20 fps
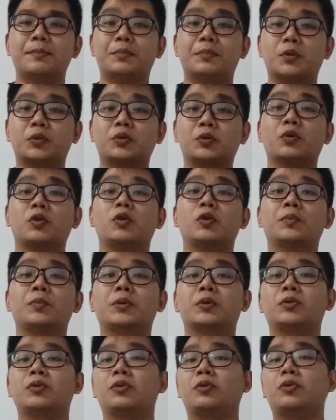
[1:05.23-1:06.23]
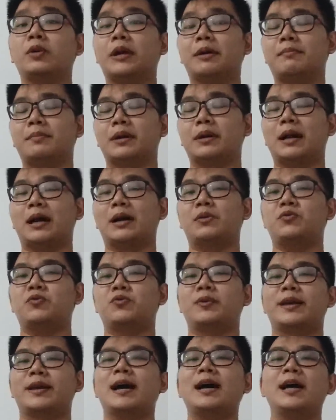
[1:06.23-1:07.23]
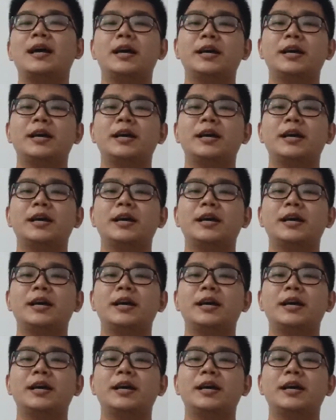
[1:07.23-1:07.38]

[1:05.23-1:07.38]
protokol-protokol yang berlaku ya.